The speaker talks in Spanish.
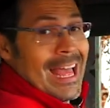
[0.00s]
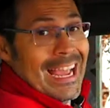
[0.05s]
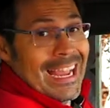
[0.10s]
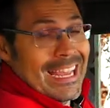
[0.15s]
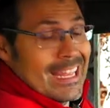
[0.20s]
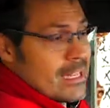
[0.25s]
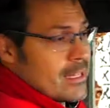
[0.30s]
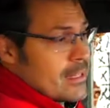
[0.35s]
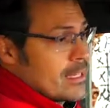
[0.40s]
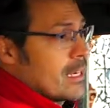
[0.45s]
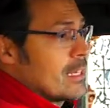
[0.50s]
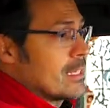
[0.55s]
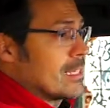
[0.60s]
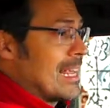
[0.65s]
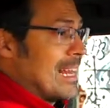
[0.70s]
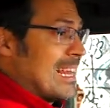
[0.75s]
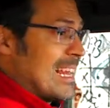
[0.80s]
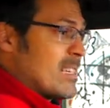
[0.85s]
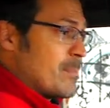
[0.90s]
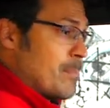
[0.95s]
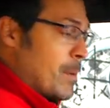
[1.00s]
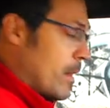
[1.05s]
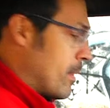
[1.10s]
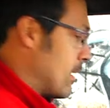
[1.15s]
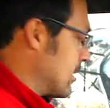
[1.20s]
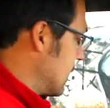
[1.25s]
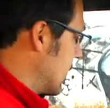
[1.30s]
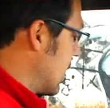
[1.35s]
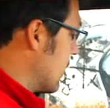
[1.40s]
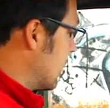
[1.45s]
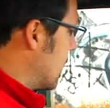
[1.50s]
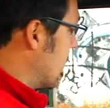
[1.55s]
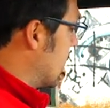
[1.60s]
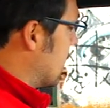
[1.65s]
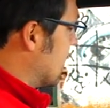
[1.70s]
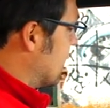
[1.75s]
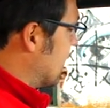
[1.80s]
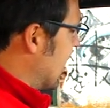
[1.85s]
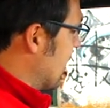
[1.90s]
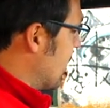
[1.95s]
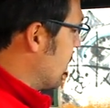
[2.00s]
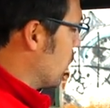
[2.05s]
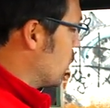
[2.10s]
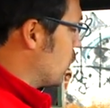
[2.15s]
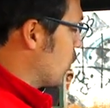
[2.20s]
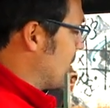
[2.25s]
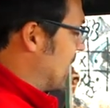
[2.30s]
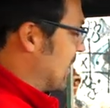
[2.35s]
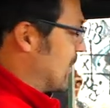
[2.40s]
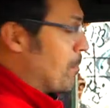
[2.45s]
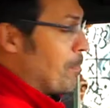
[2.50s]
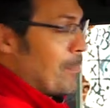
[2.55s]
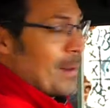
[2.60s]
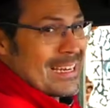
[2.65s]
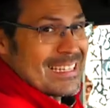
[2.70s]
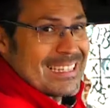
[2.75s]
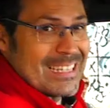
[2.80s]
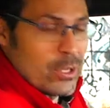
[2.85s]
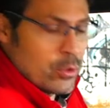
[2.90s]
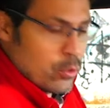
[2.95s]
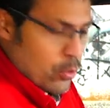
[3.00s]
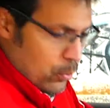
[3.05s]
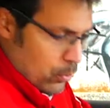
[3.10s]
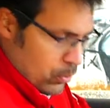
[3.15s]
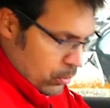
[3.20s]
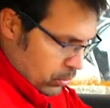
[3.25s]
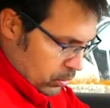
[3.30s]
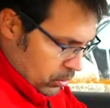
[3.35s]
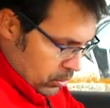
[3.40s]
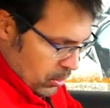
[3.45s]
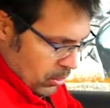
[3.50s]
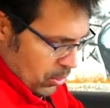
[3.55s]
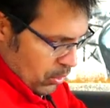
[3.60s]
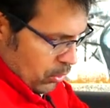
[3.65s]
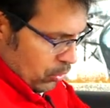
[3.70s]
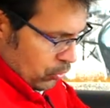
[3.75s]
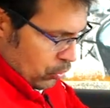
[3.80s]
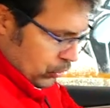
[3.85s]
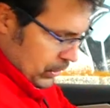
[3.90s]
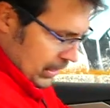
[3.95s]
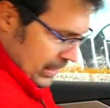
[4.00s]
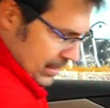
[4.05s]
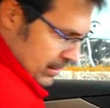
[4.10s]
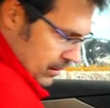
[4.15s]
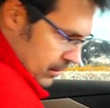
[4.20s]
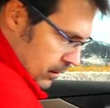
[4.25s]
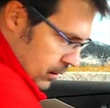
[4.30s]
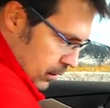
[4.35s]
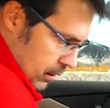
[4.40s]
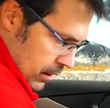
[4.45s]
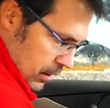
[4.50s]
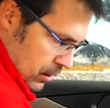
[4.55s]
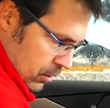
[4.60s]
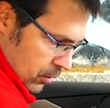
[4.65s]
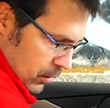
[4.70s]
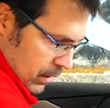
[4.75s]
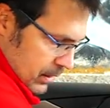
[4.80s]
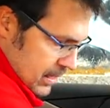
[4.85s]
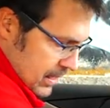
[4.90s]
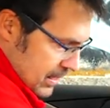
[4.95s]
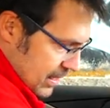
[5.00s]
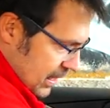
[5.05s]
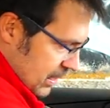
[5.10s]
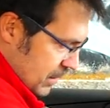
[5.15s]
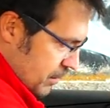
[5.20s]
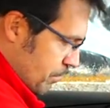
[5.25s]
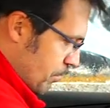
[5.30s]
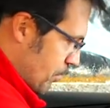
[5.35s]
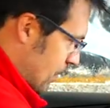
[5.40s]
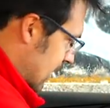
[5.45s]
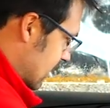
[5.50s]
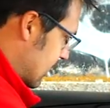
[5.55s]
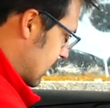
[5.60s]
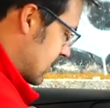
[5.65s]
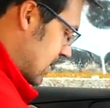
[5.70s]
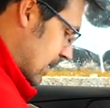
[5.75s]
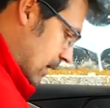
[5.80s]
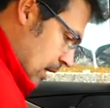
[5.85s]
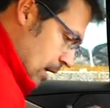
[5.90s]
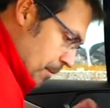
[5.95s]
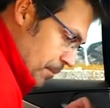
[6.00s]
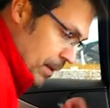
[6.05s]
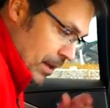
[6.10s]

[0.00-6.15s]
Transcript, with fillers: aquí detrás que en las plazas delanteras, hay mucho más plástico duro, lo notas en todas estas partes de aquí.